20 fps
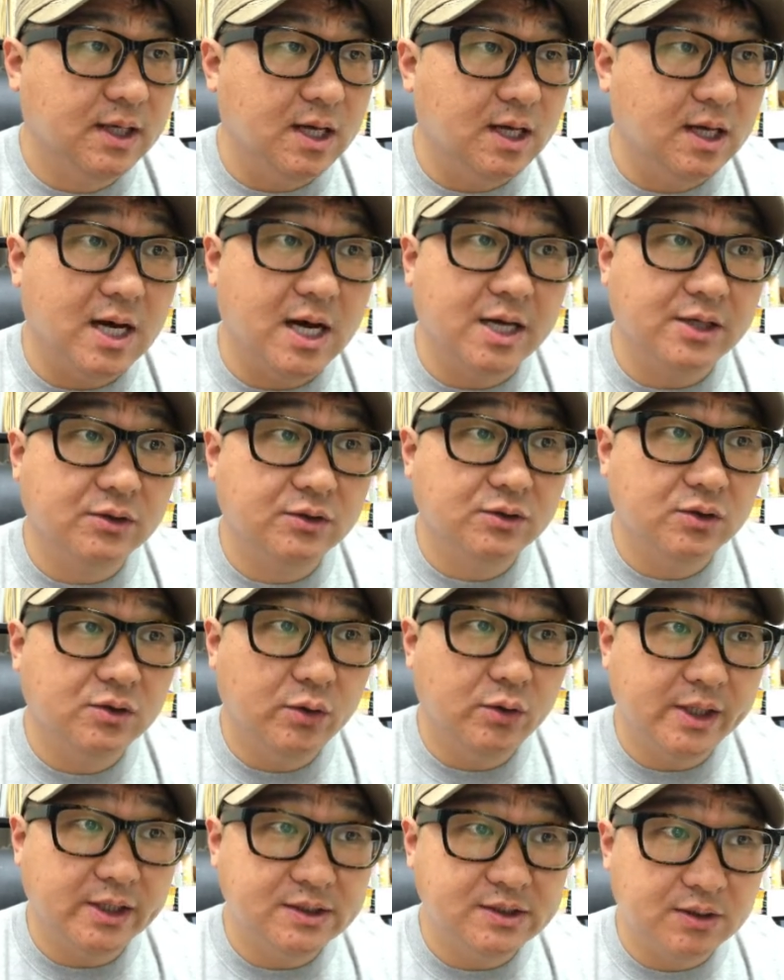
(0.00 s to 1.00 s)
I don't know
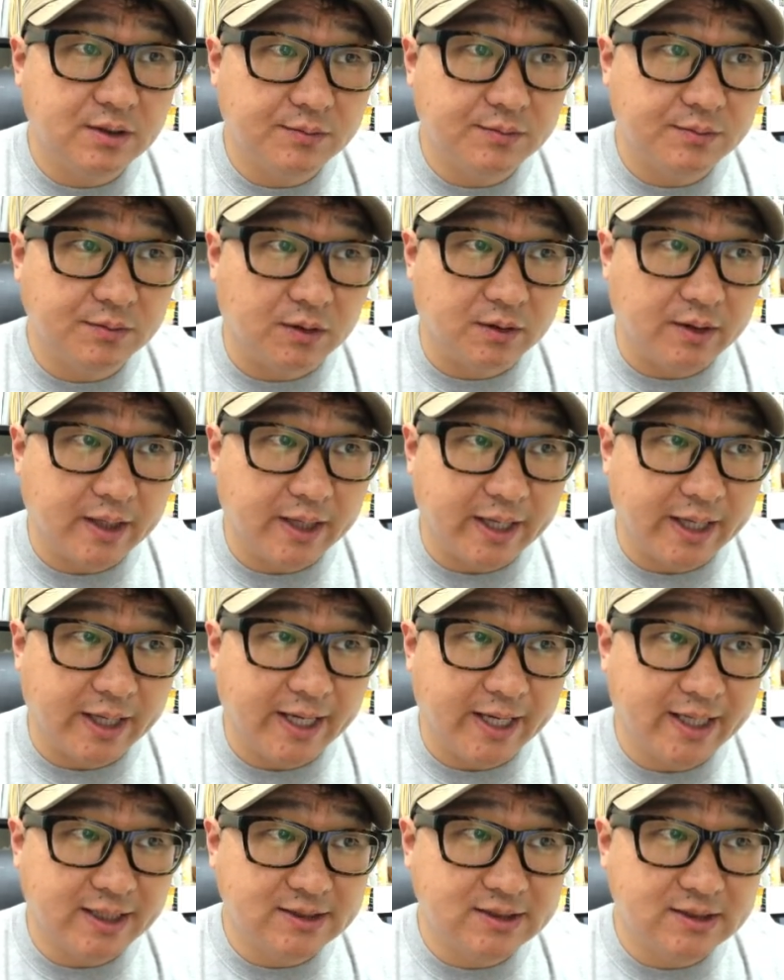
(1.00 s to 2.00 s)
his number
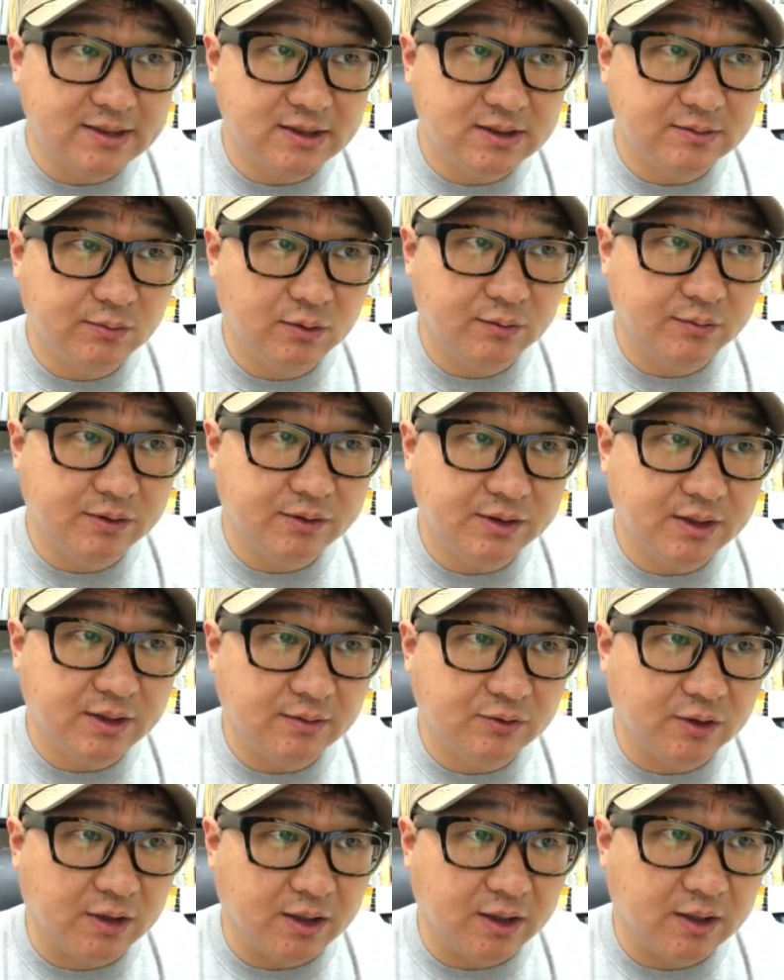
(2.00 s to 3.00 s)
as 뭐뭐
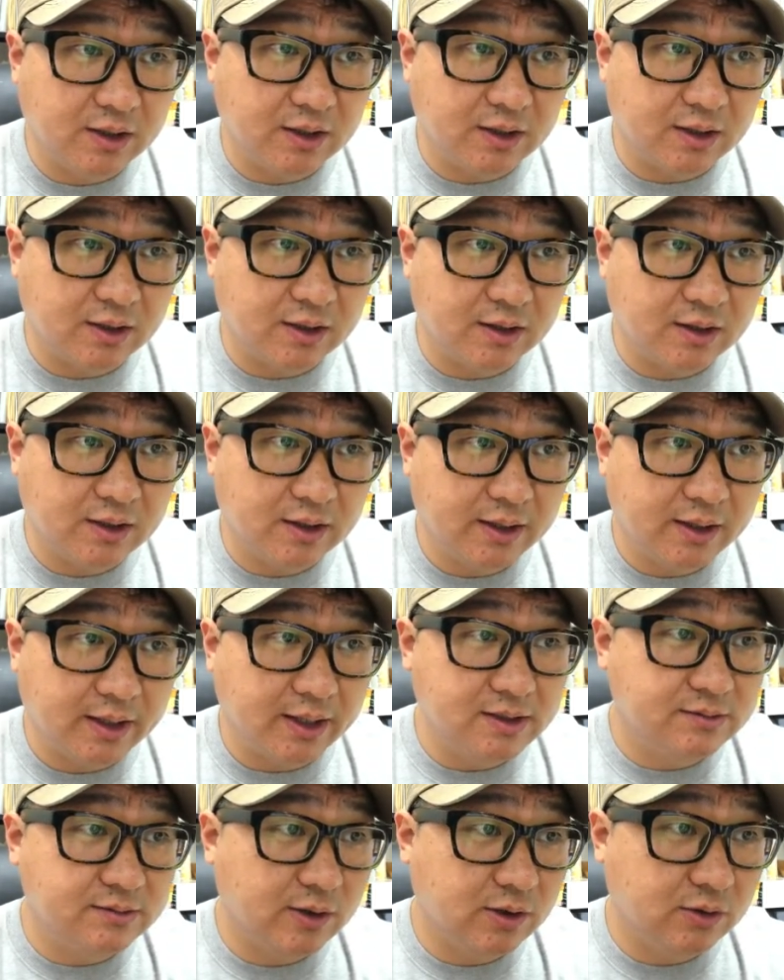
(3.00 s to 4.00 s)
때문에
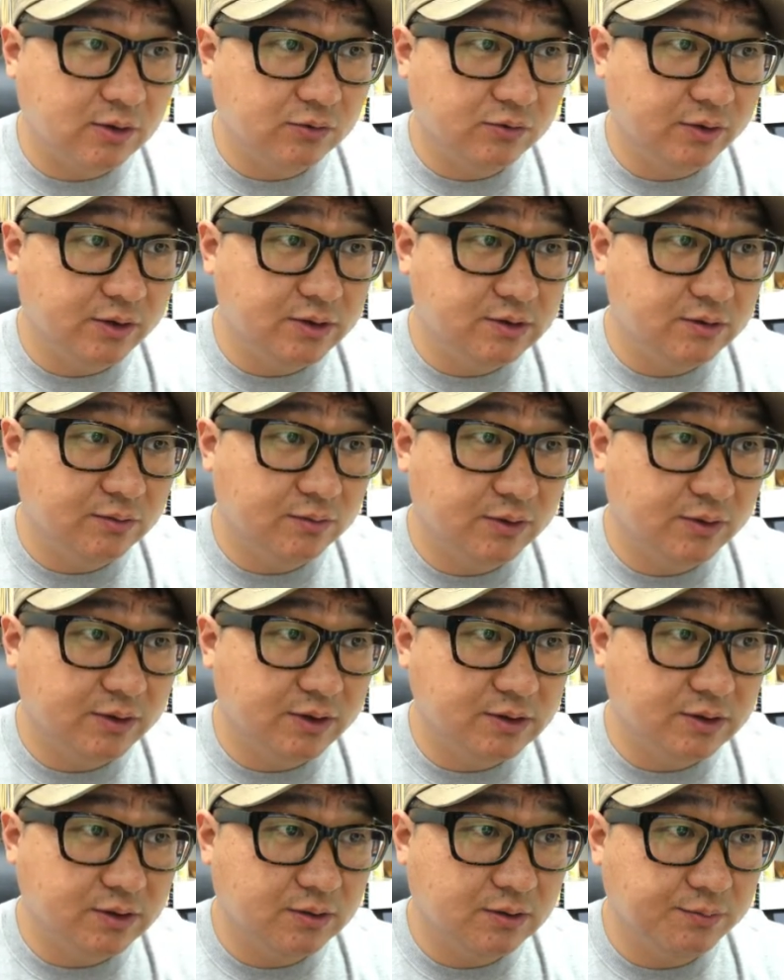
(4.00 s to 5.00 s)
as 말고 또 있죠. 뭐
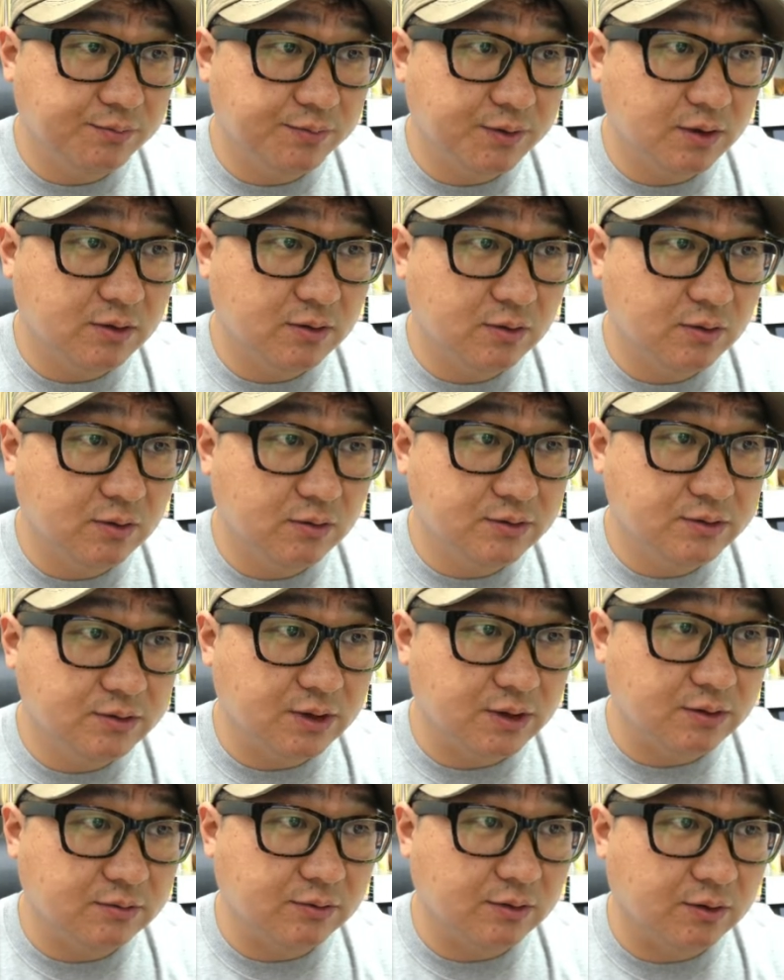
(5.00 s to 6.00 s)
있죠? because
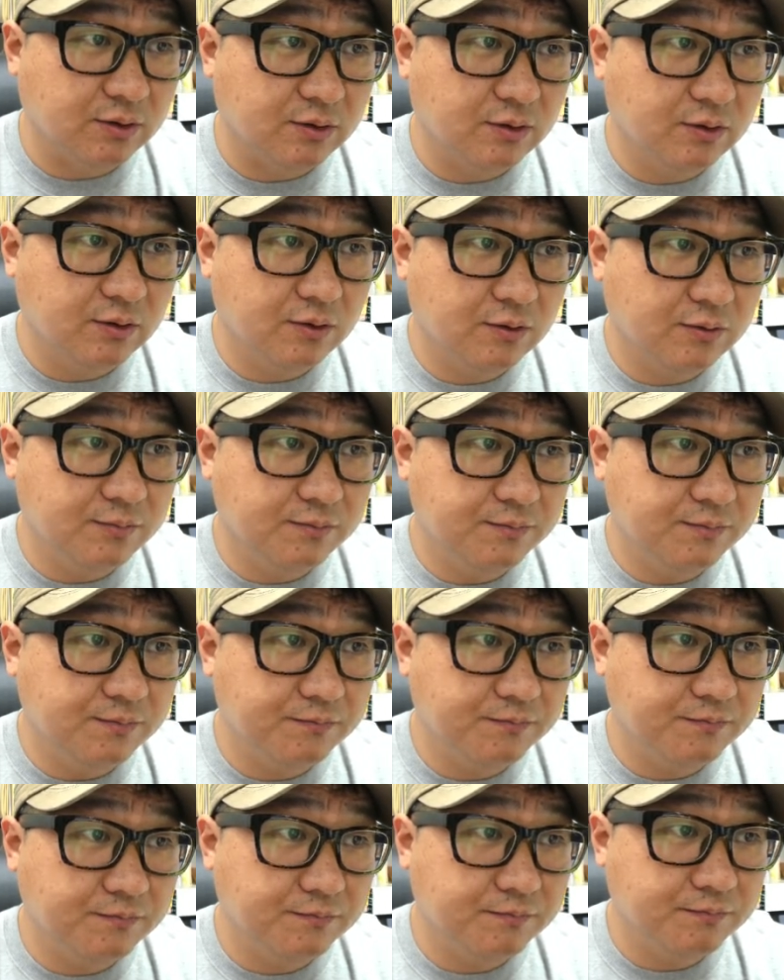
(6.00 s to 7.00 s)
있고요.
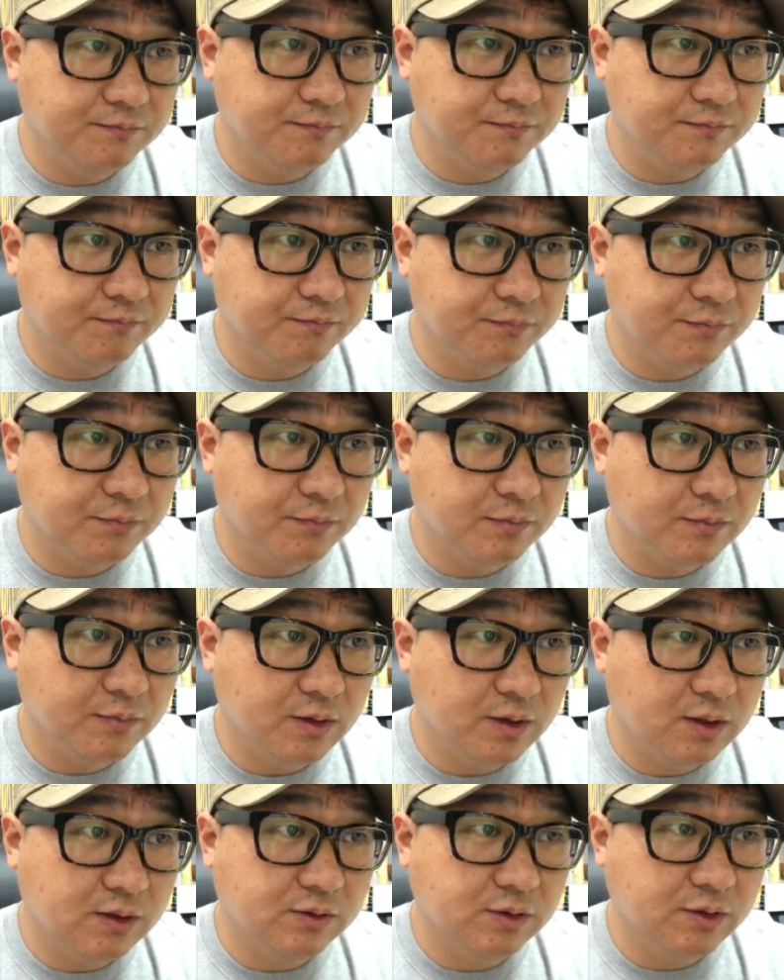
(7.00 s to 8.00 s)

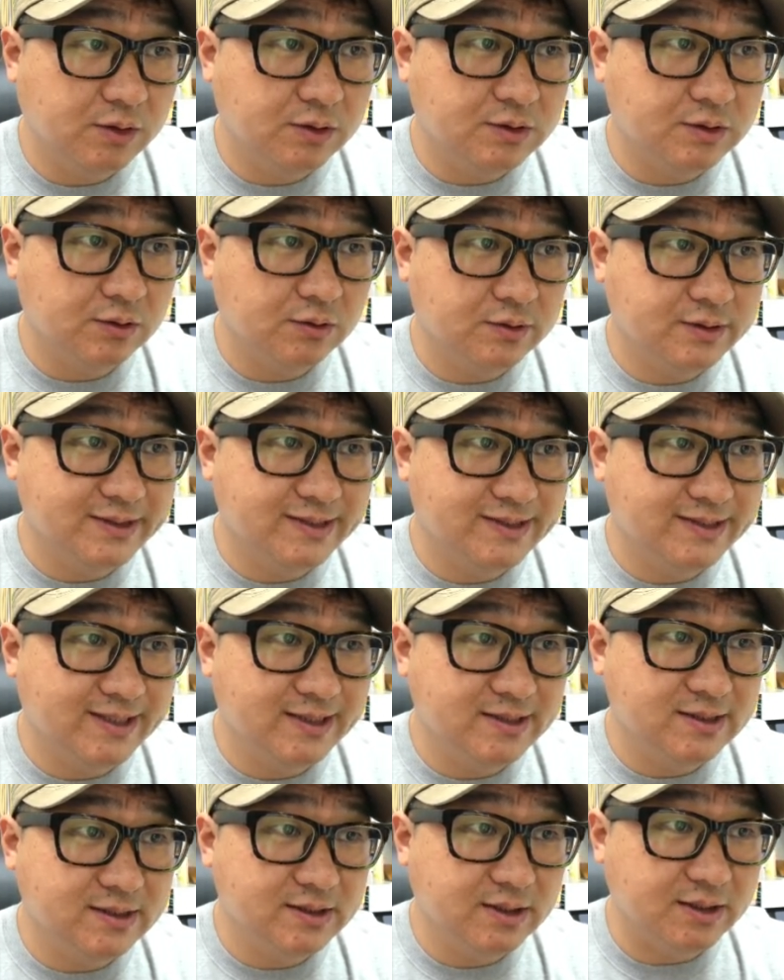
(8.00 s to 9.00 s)
단어 되어 있죠?
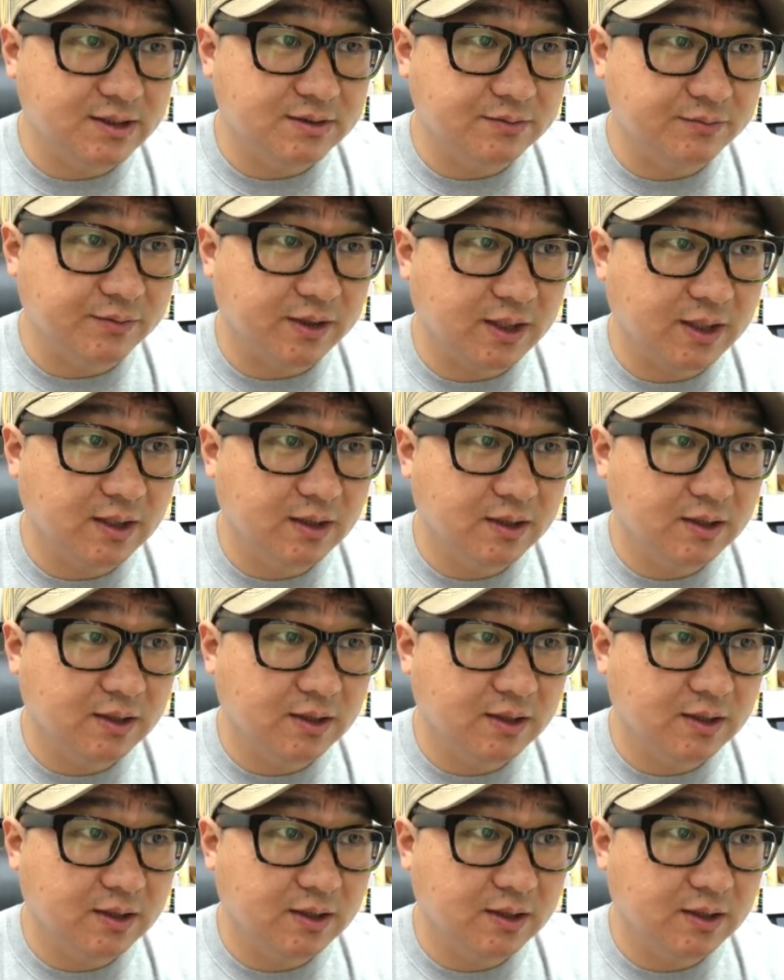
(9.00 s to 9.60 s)
since 있습니다.